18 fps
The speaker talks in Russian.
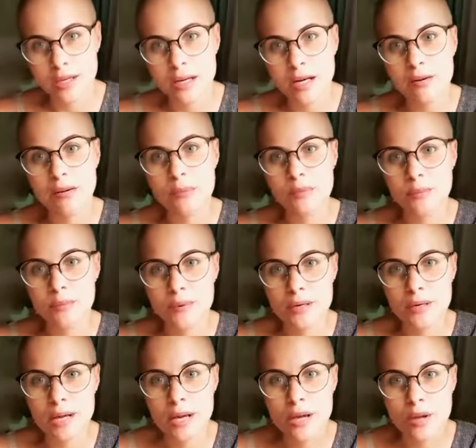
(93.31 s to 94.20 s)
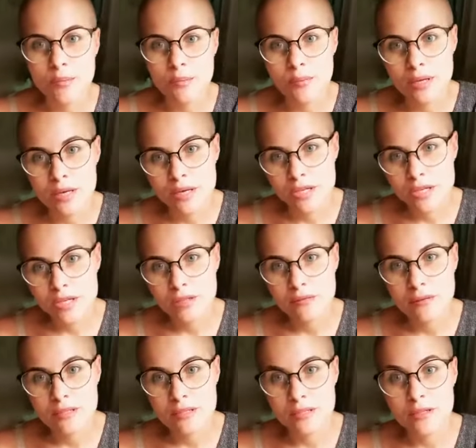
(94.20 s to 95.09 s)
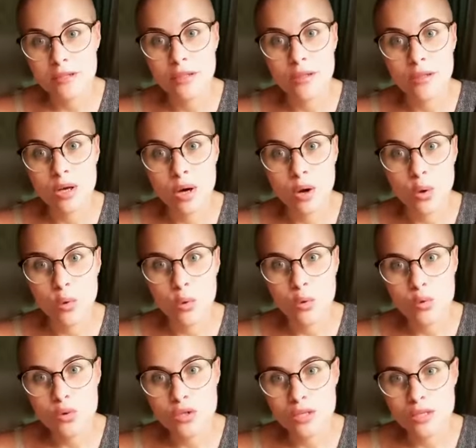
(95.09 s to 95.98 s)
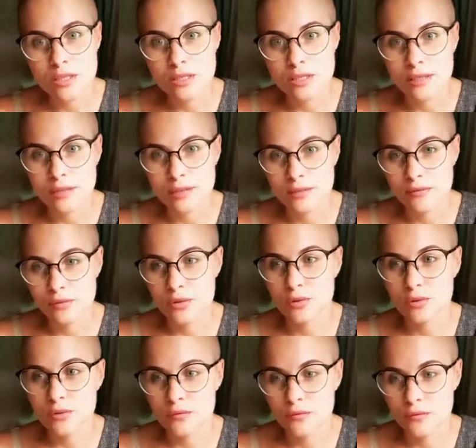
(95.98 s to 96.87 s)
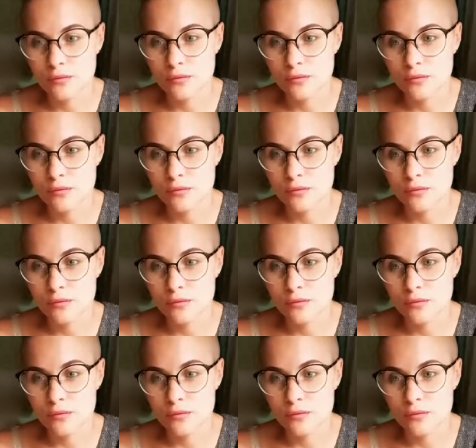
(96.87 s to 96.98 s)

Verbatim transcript: как вам теперь пережить весь этот ужас, э, всю,